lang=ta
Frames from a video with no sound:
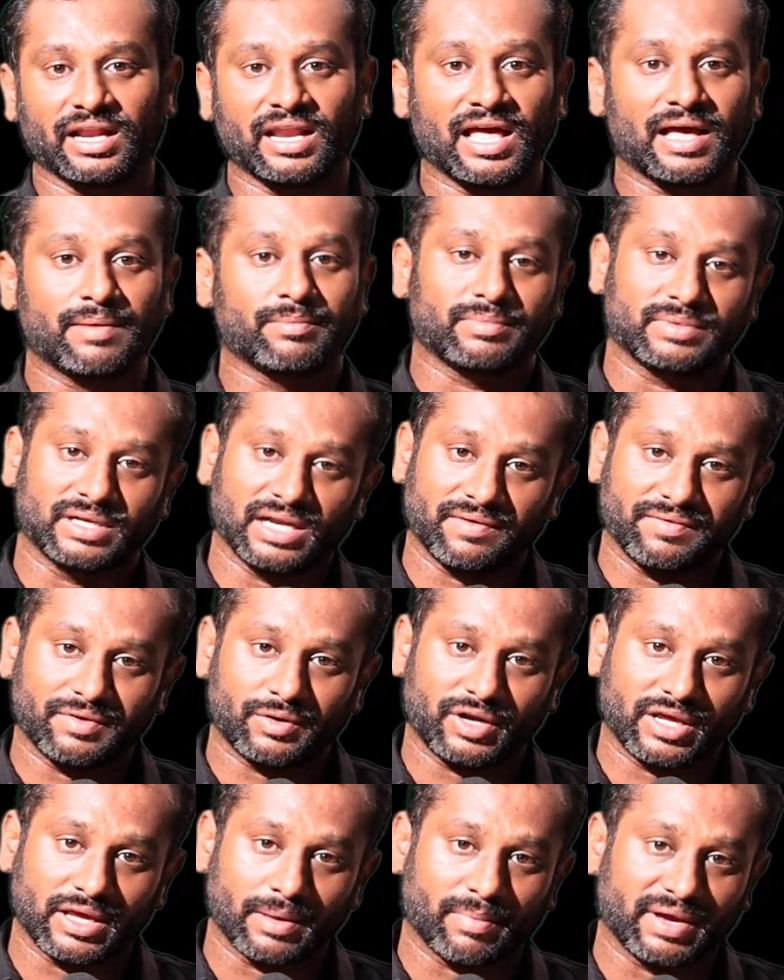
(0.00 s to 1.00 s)
இறங்கலாம்
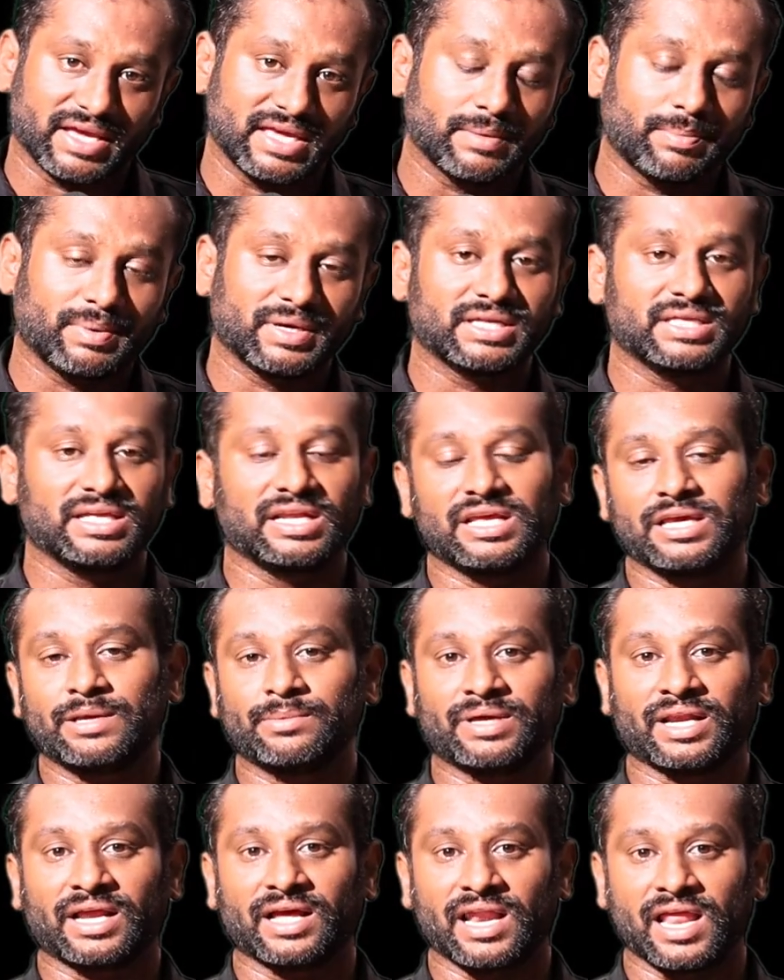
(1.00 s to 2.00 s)
நிலவினுடைய
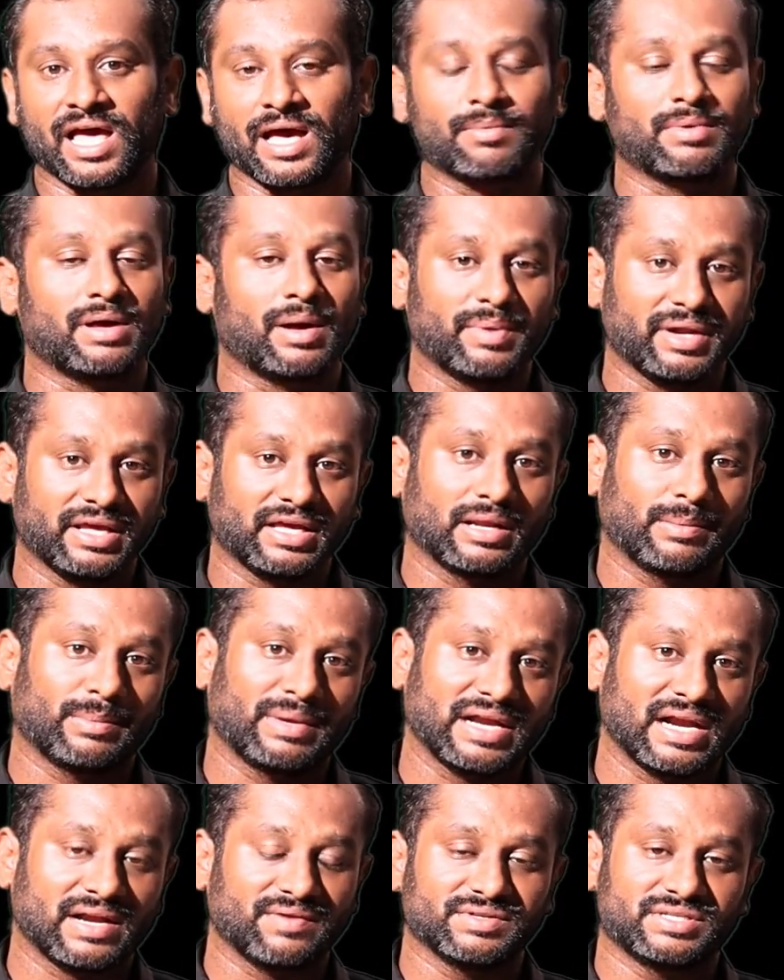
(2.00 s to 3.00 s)
மையப்பகுதியிலையும் இறங்கலாம் அப்படிங்கிற
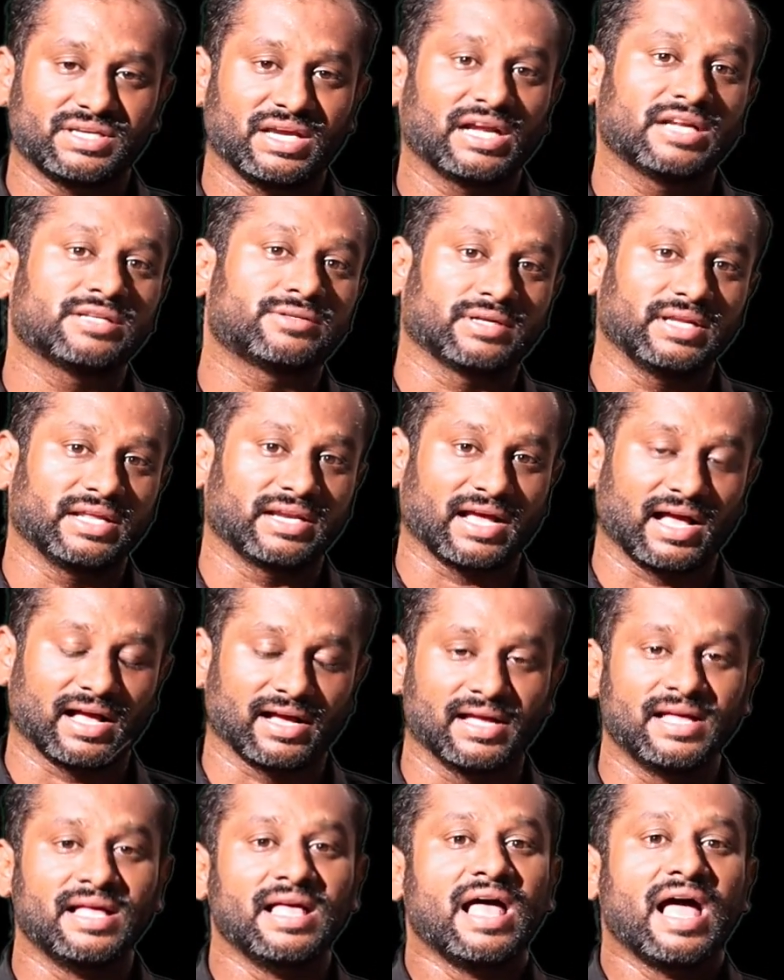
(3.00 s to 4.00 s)
மாதிரியான விஷயங்கள்
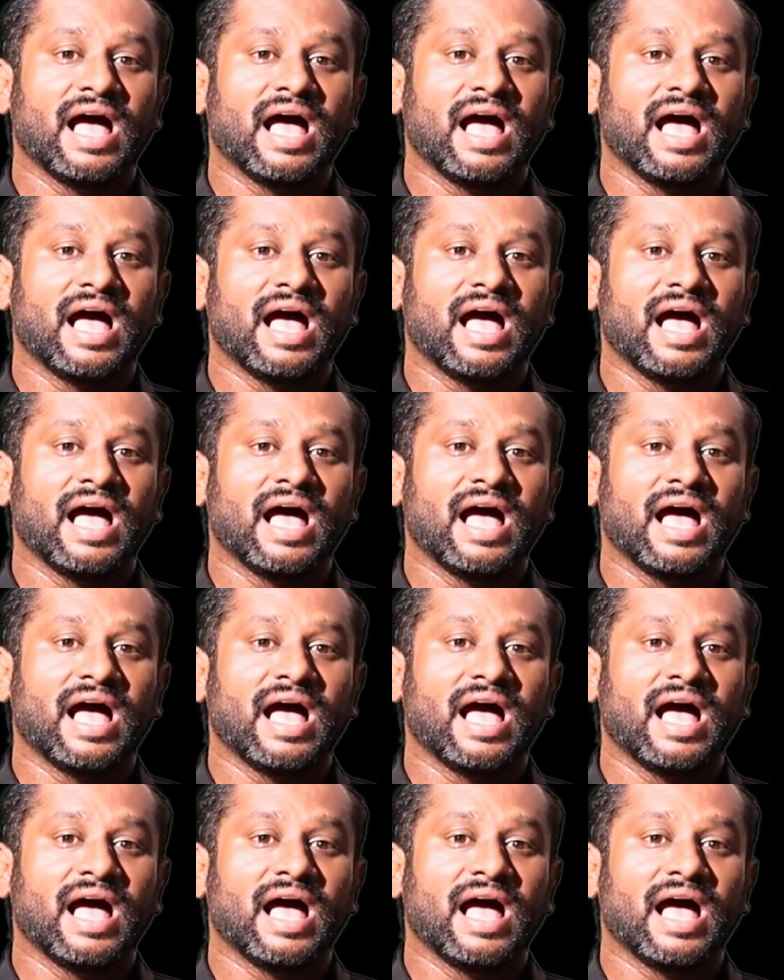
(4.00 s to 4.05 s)
சொல்லியிருக்காங்க